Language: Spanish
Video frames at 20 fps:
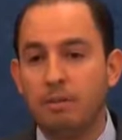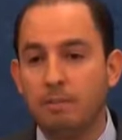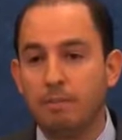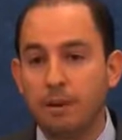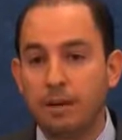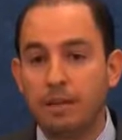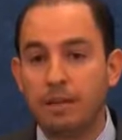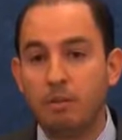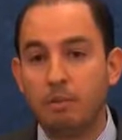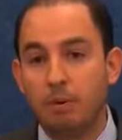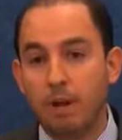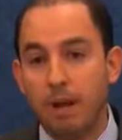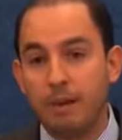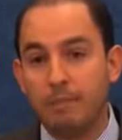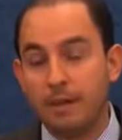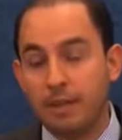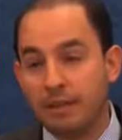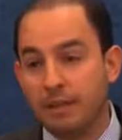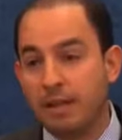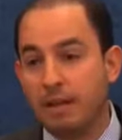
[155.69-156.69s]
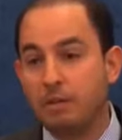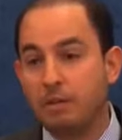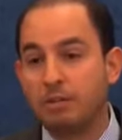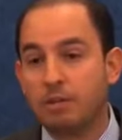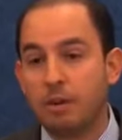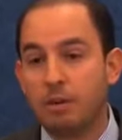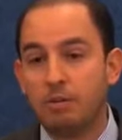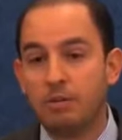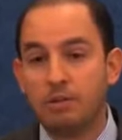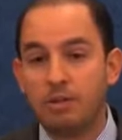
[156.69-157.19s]
particularmente los
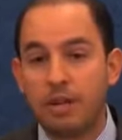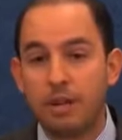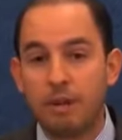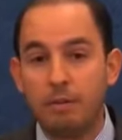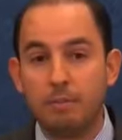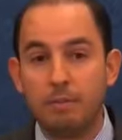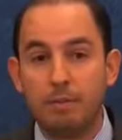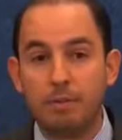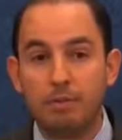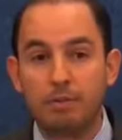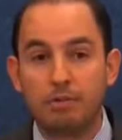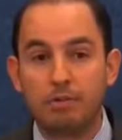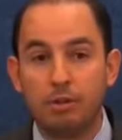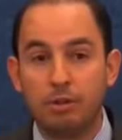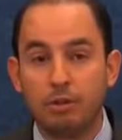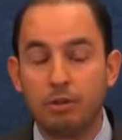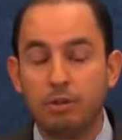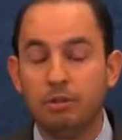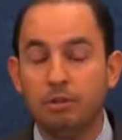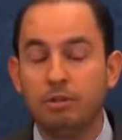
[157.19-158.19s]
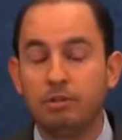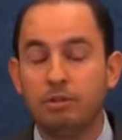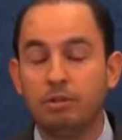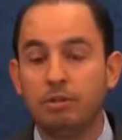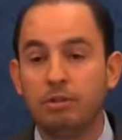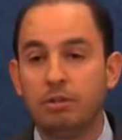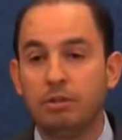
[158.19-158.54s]
que lo hicieron por nosotros,